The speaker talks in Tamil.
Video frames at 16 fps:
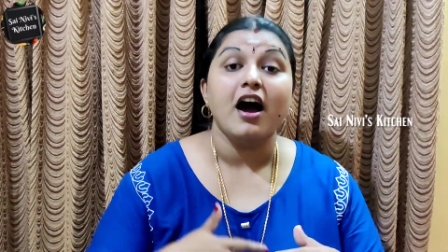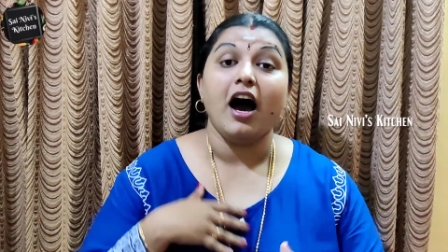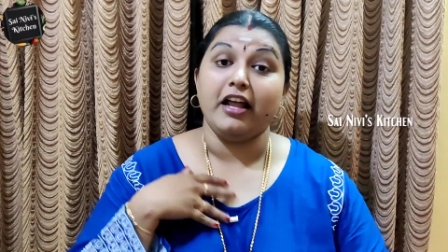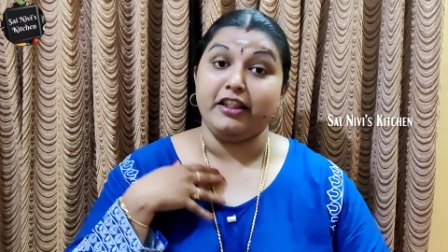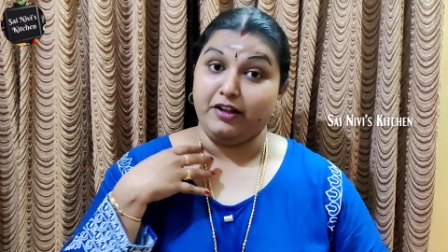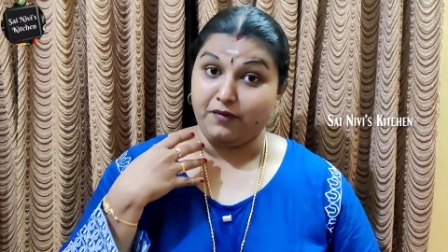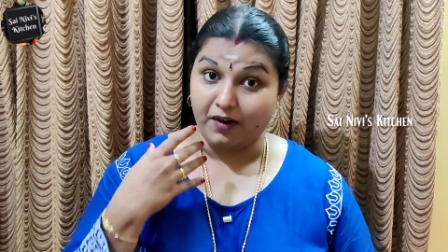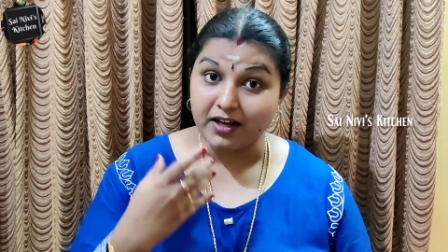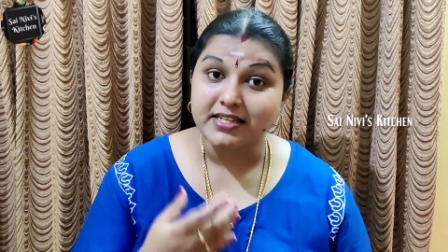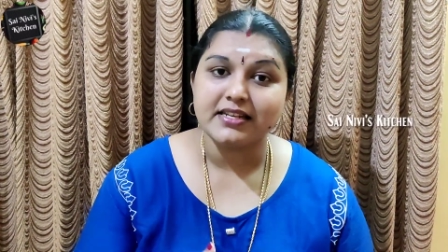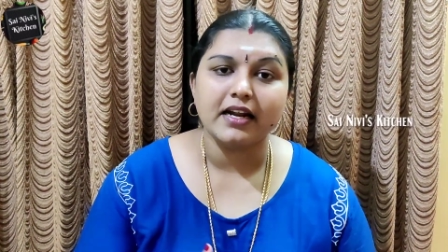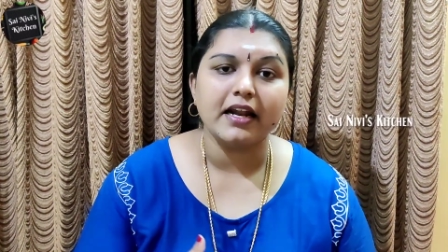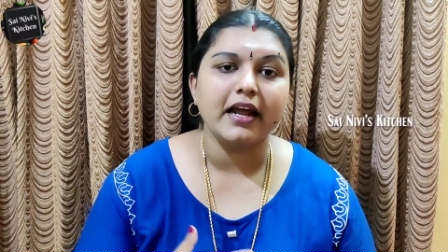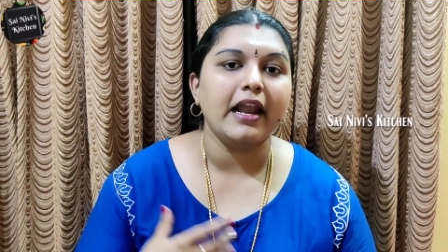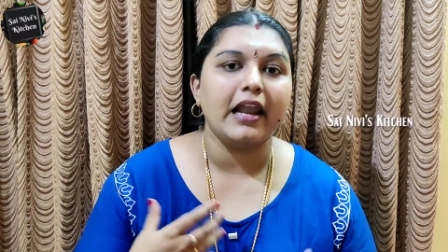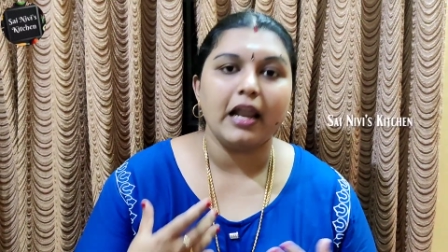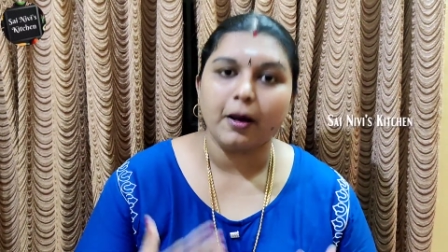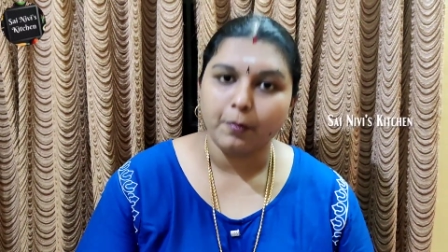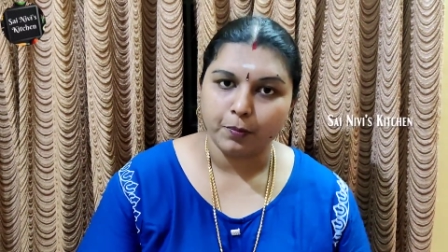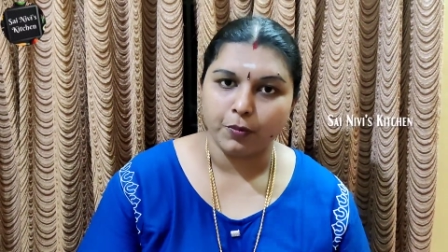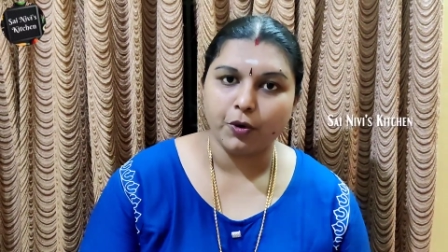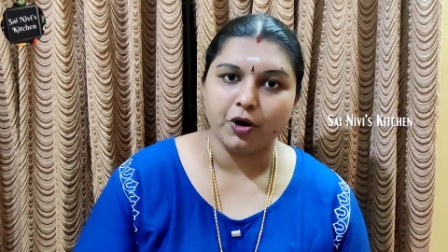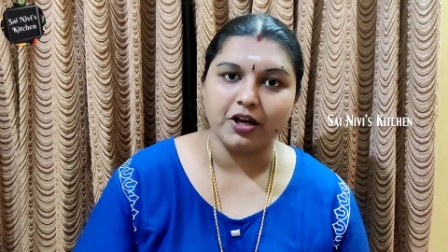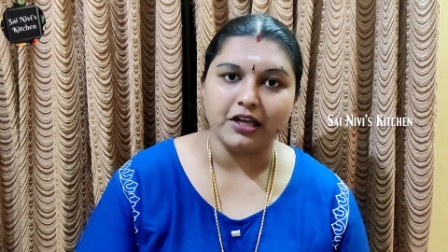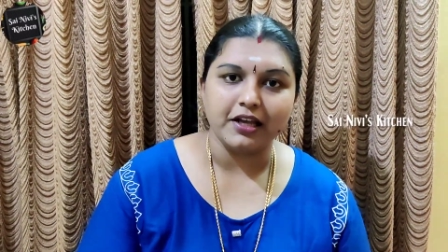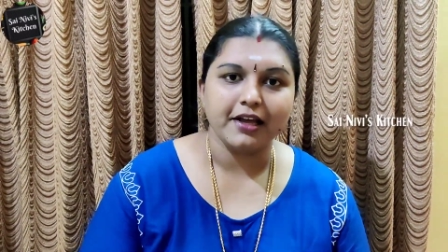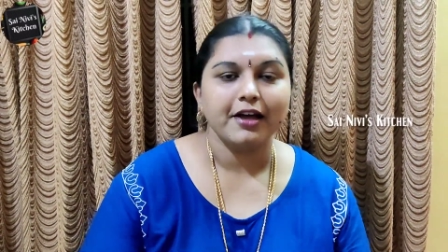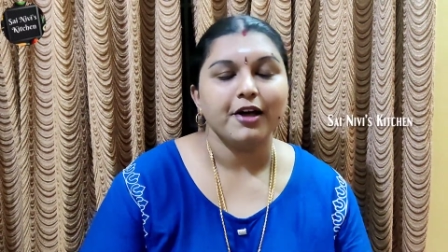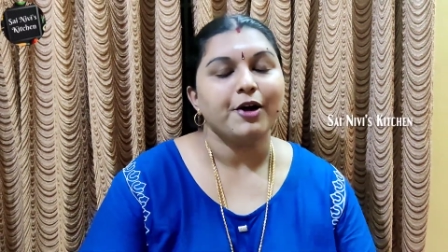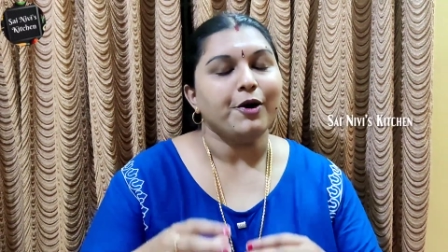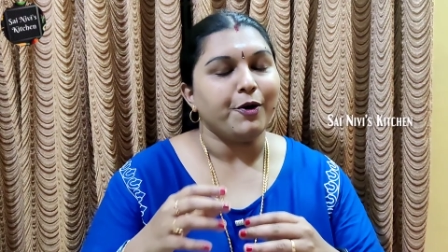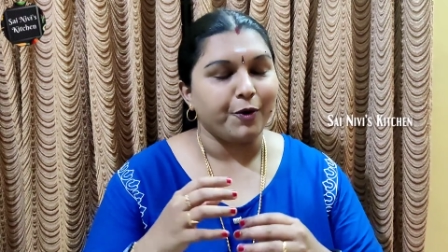அந்த வாசனை எல்லாம் போய்
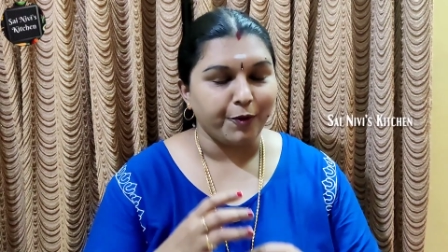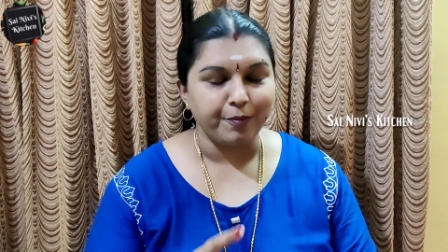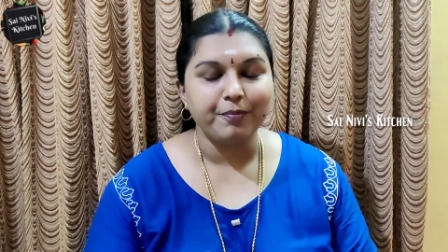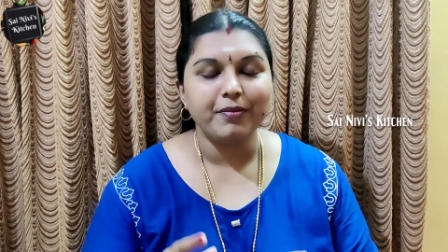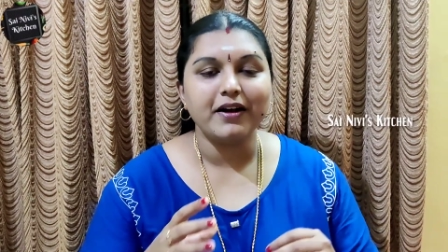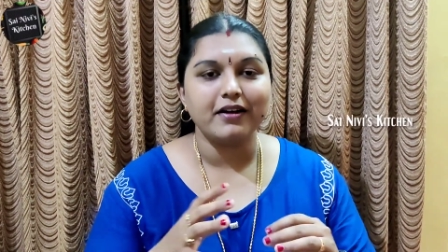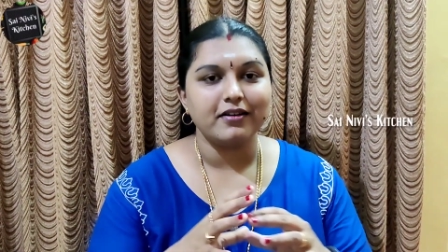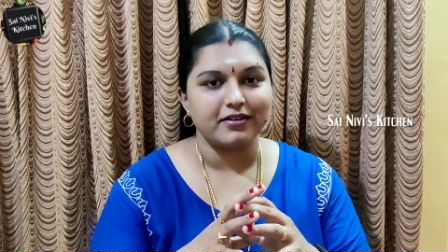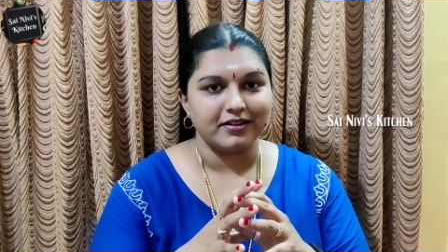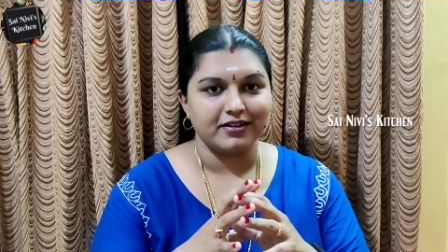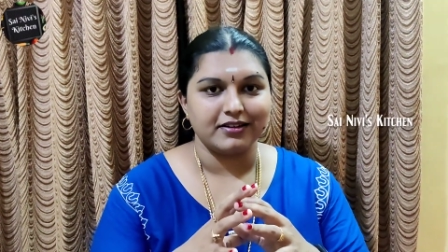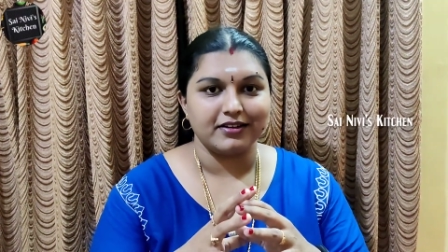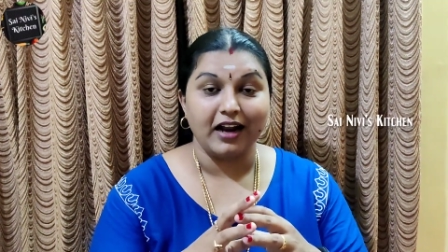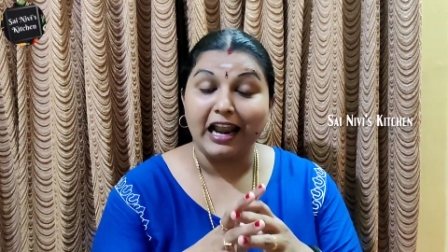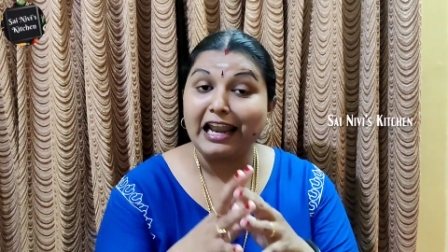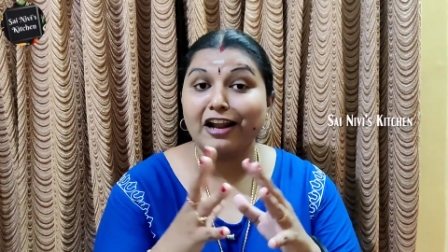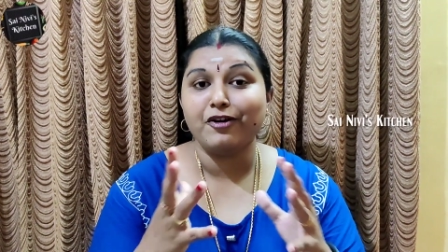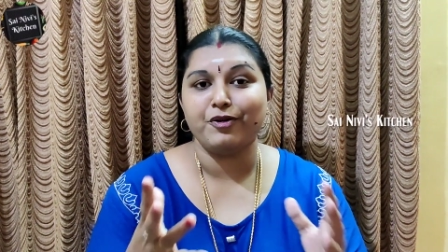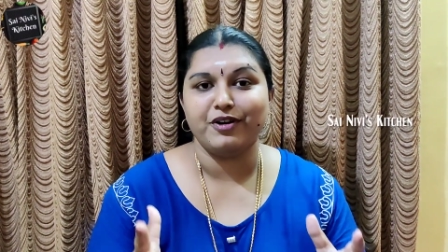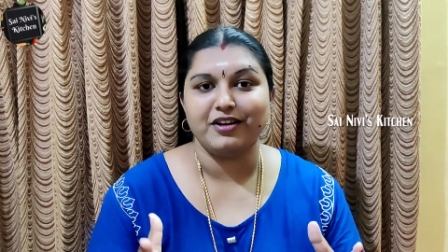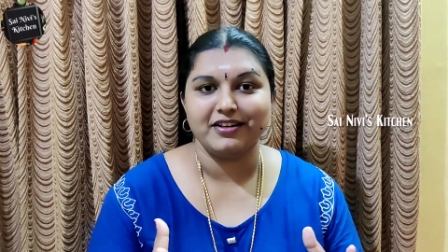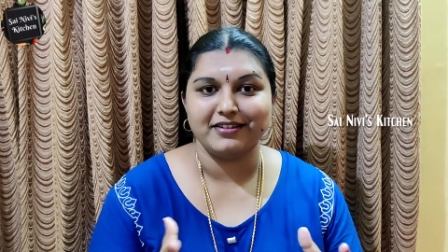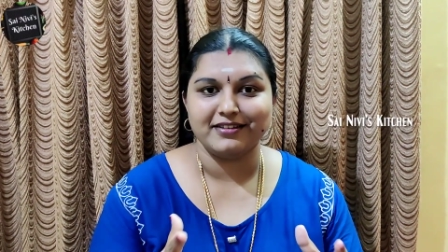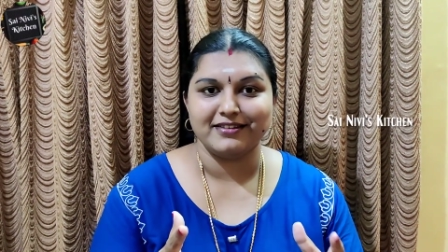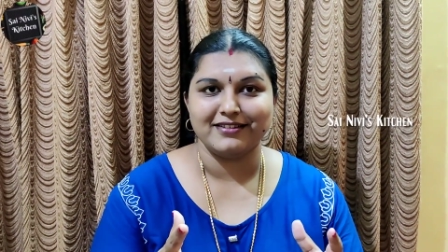ரொம்ப நல்ல ஒரு